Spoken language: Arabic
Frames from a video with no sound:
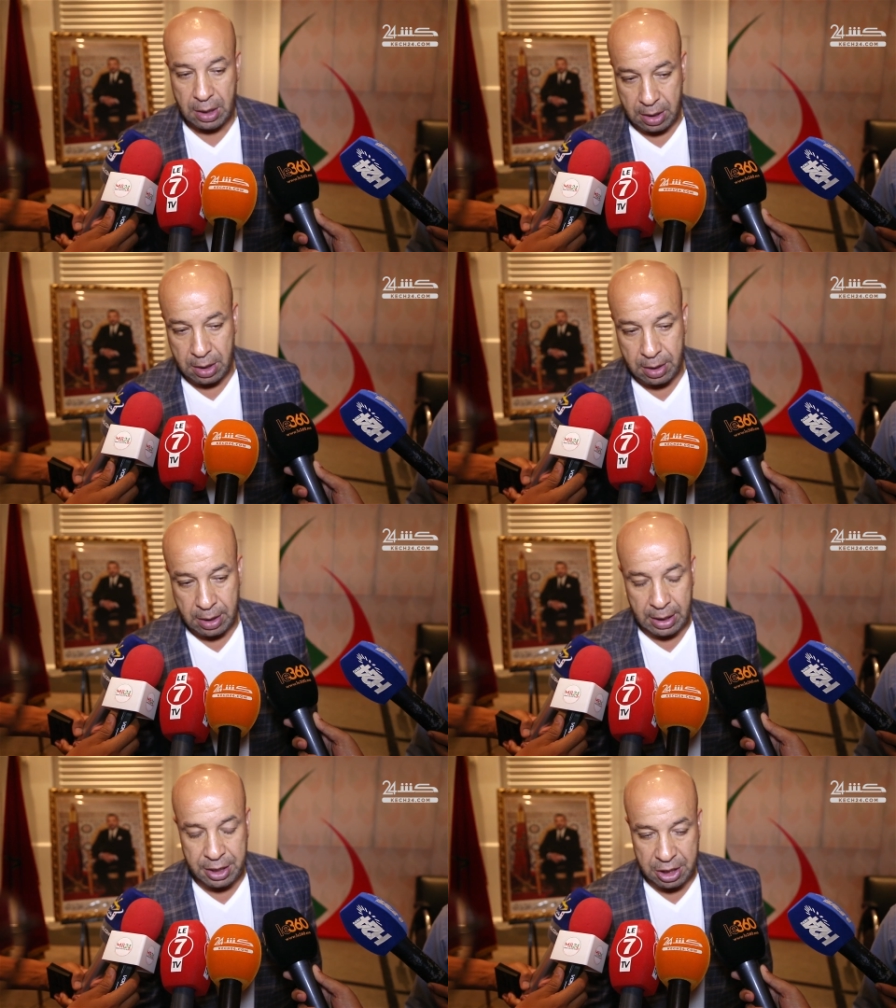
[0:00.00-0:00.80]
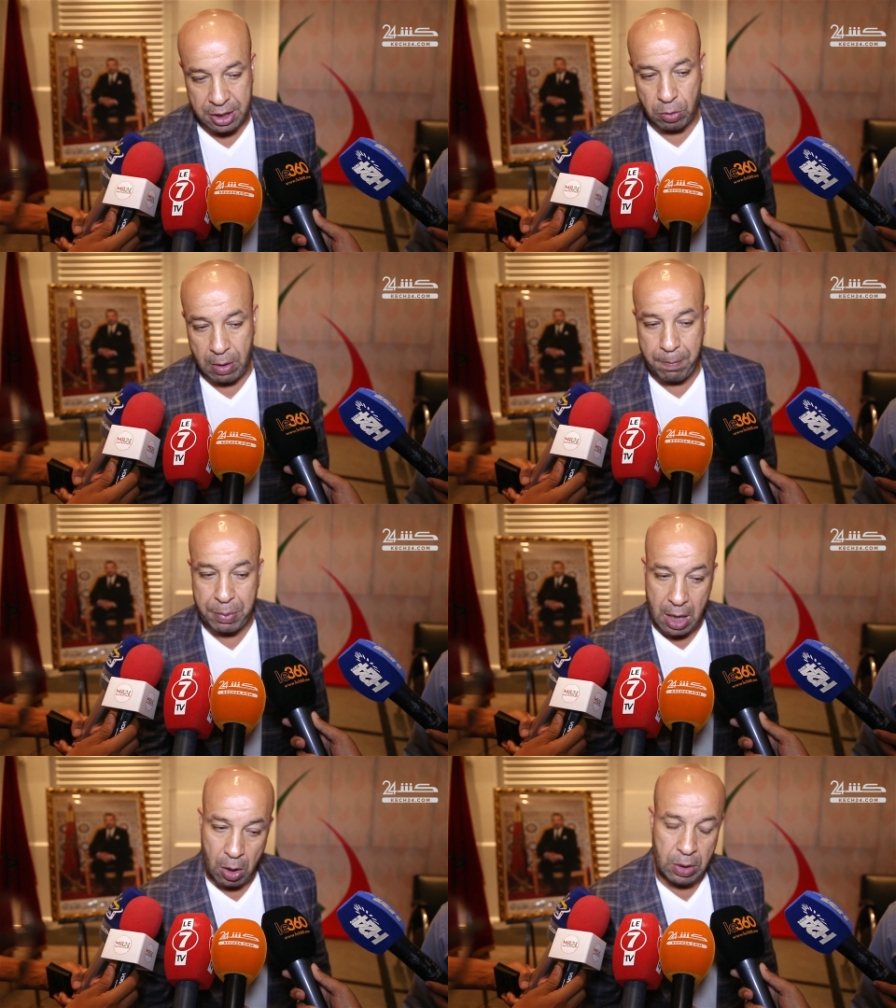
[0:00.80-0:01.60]
آه، رئيس اللجنه
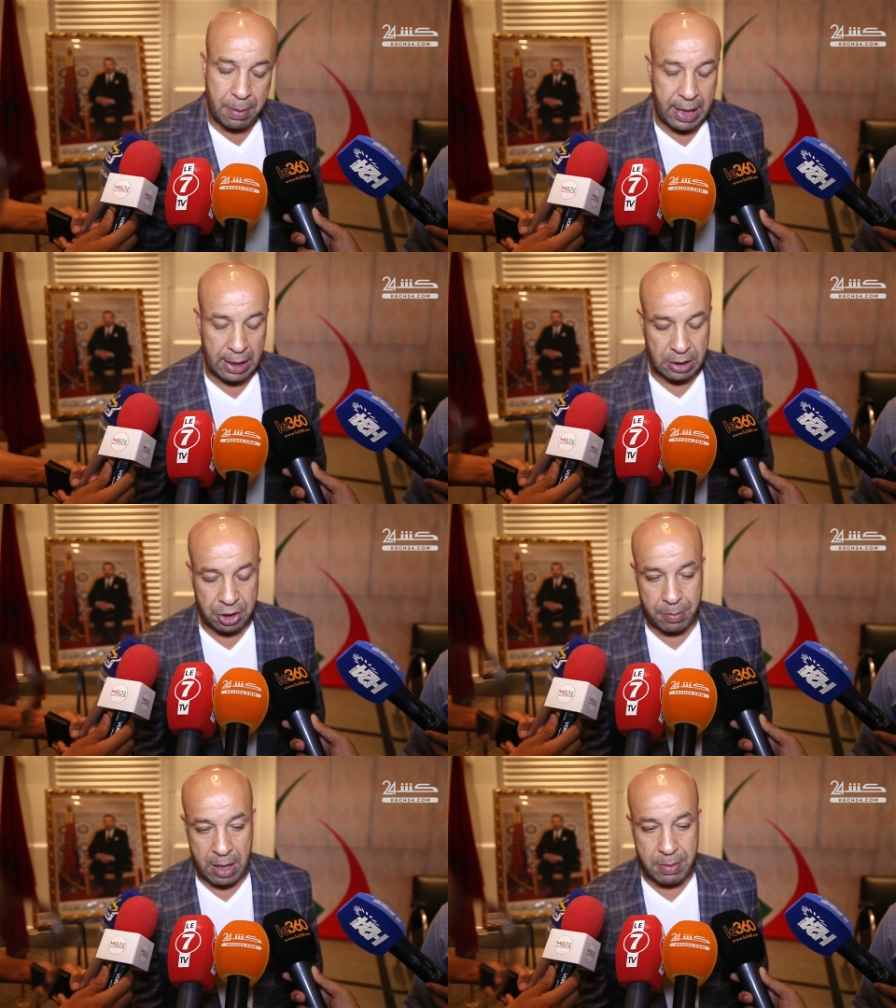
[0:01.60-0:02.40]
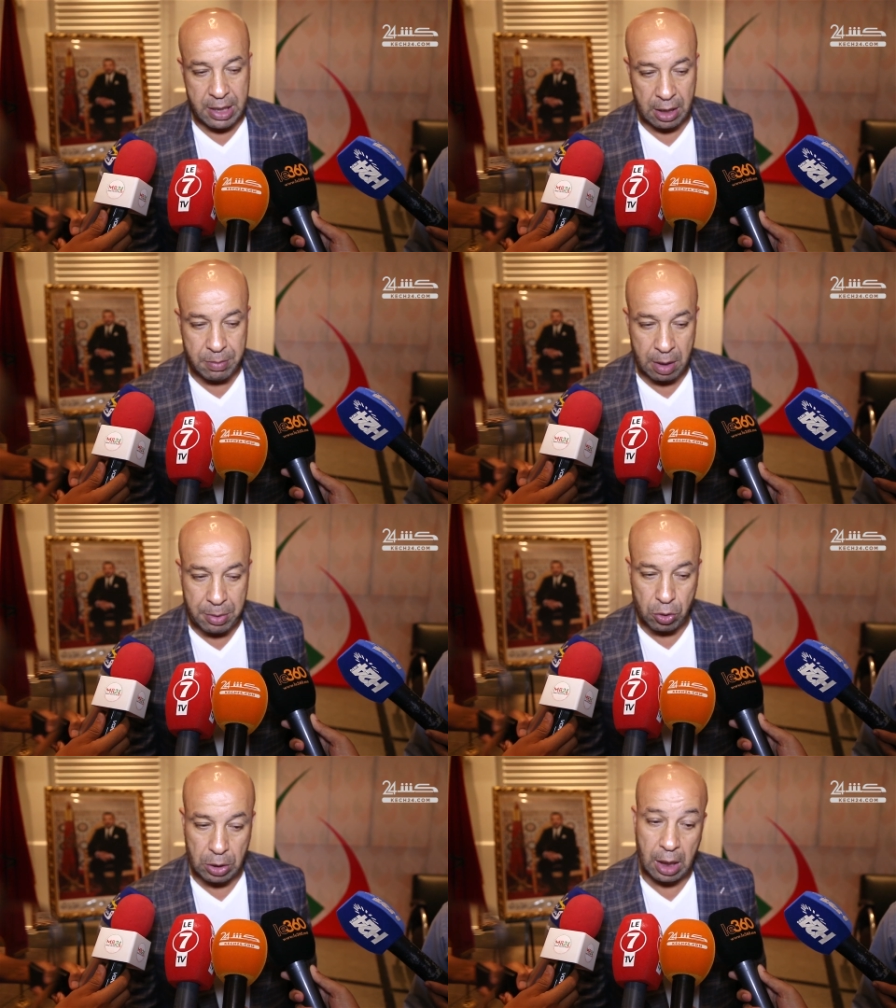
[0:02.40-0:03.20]
الاولمبيه او برئيس الجامعه الملكيه
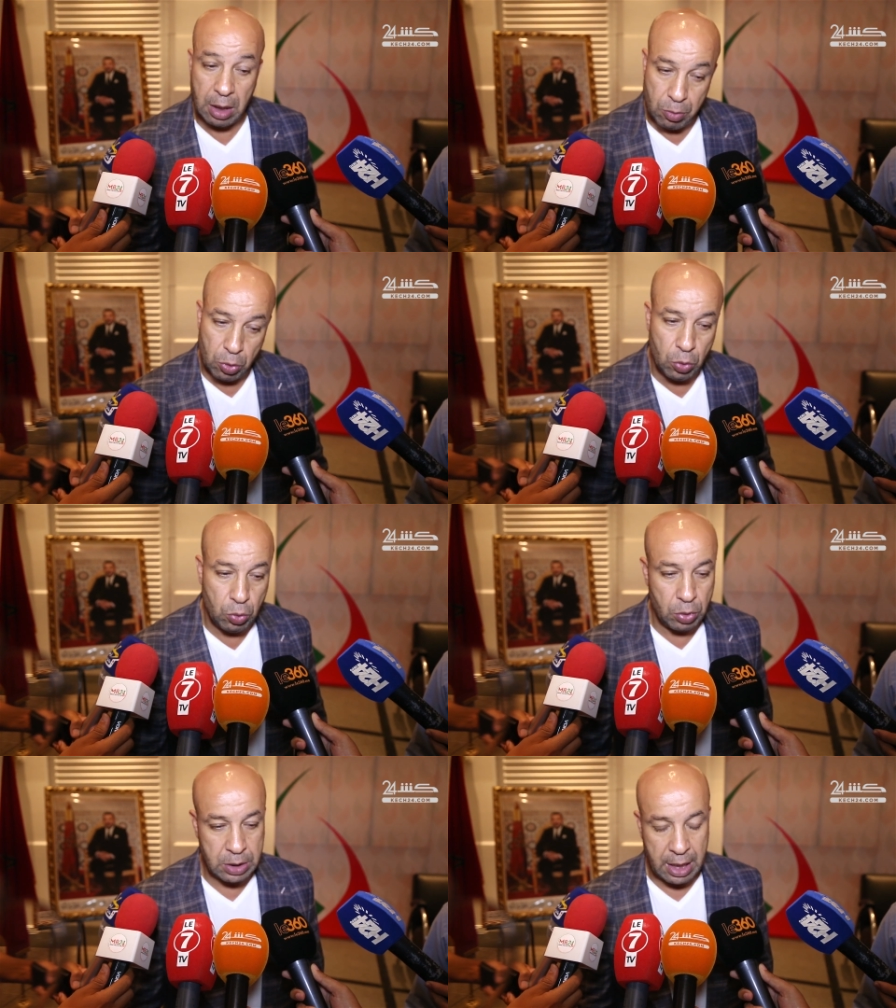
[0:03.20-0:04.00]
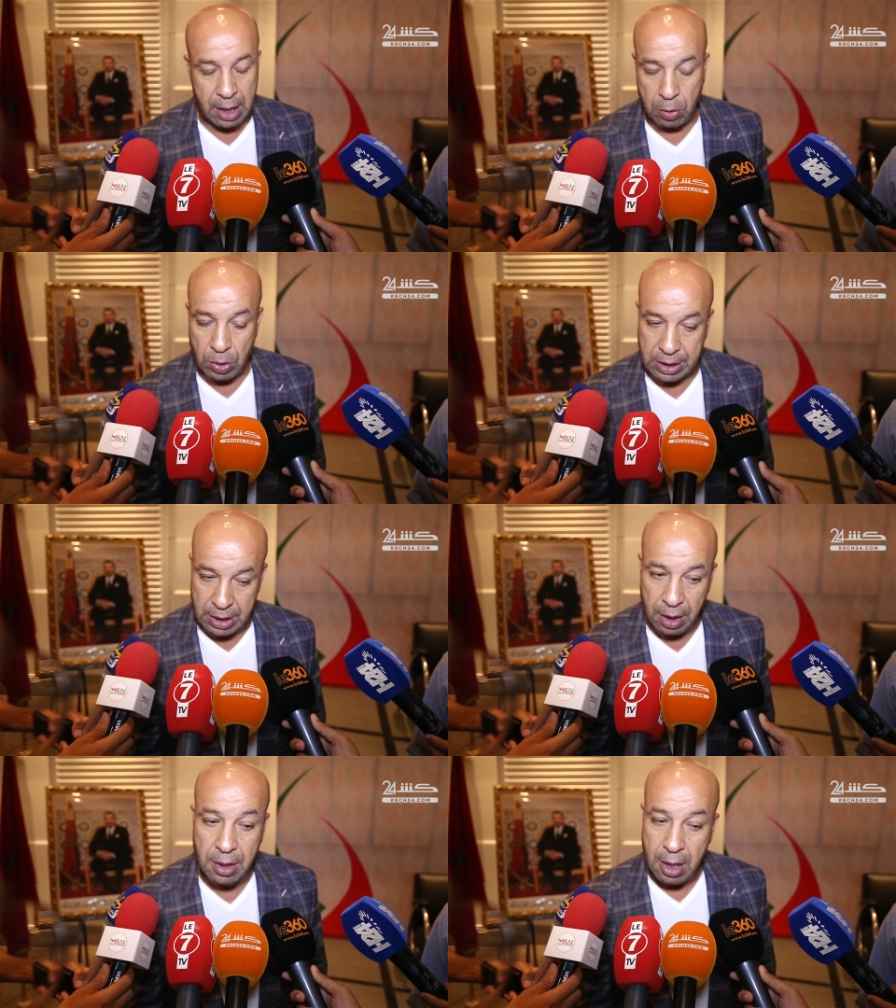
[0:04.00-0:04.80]
المغربيه لكره القدم والوزاره
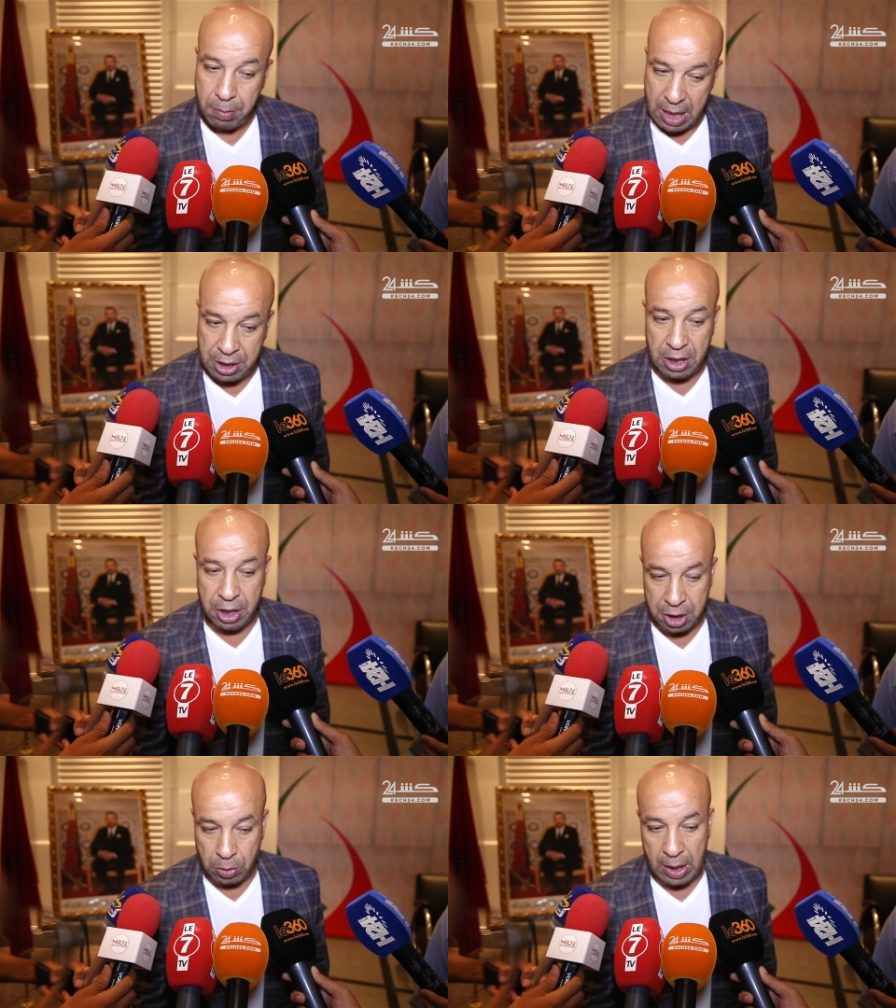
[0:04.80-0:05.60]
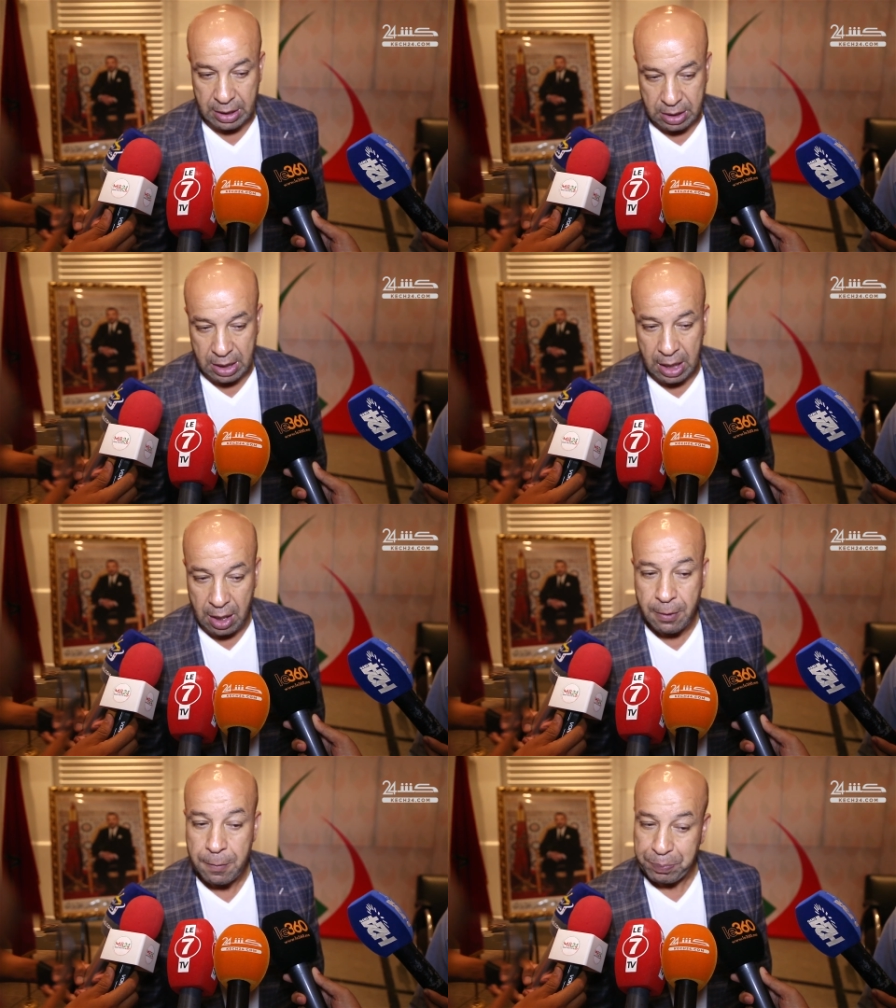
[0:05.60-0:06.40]
الوصيه من اجل ايجاد واحد
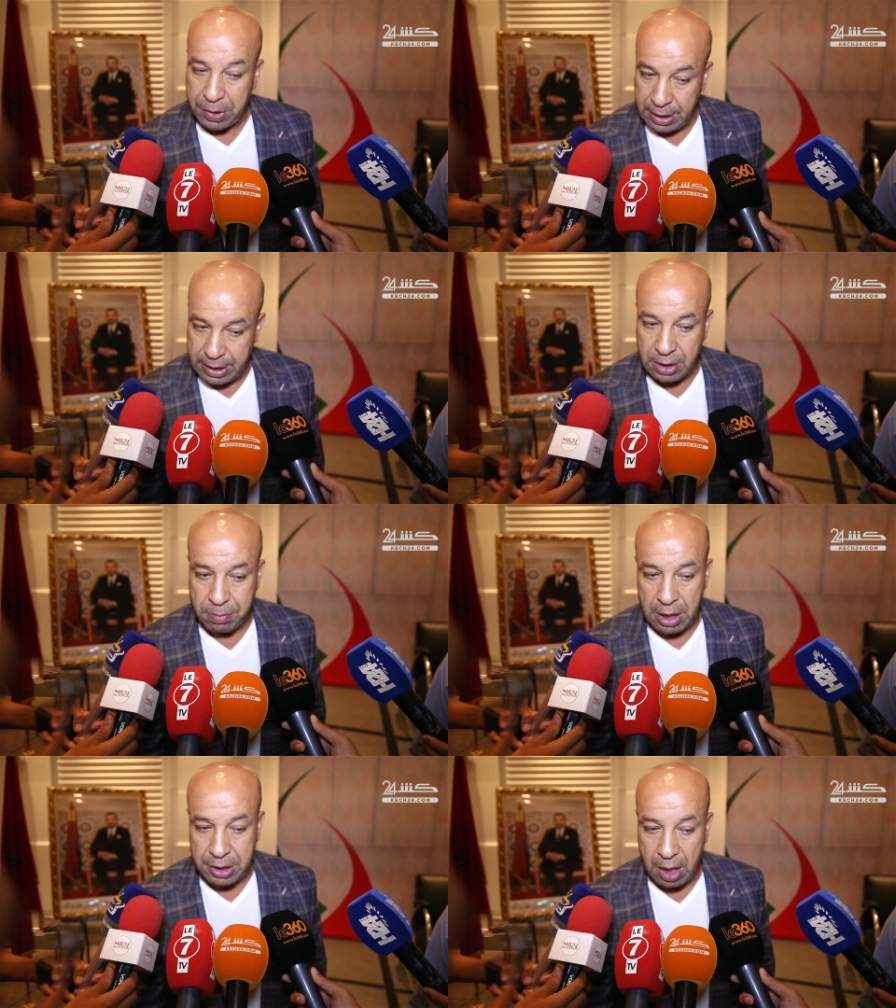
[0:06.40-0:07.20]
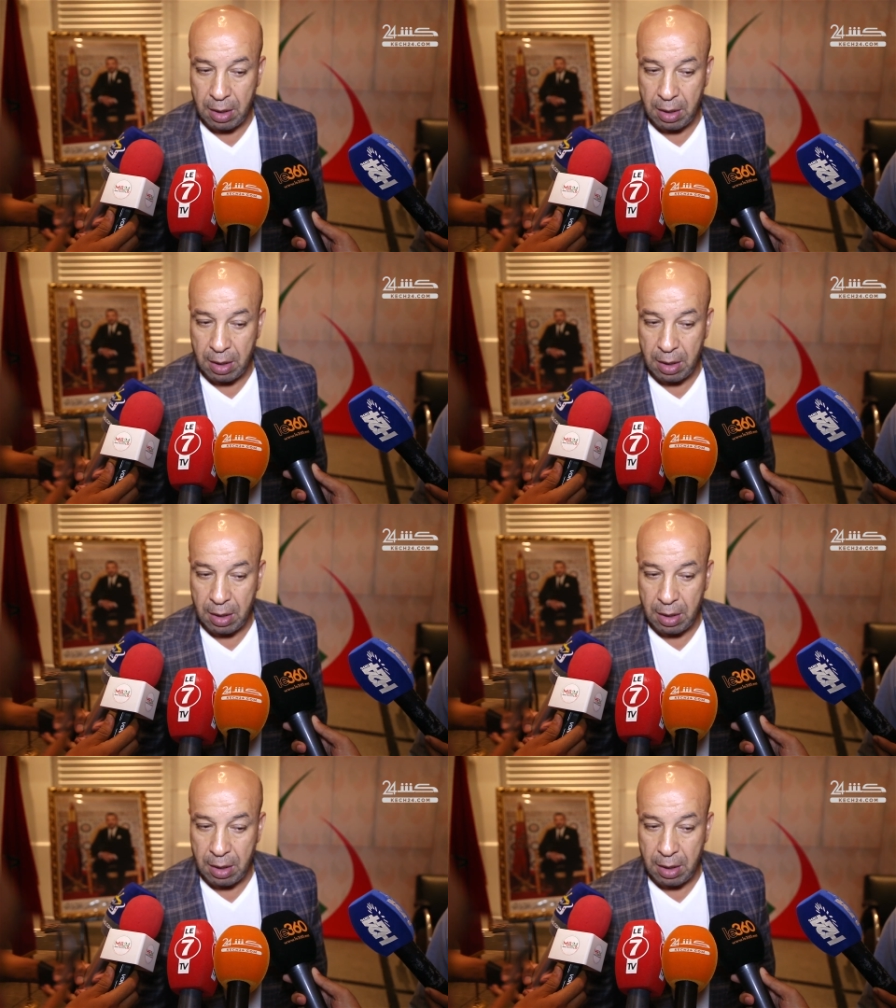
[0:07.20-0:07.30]
الصيغه اللي تتماشى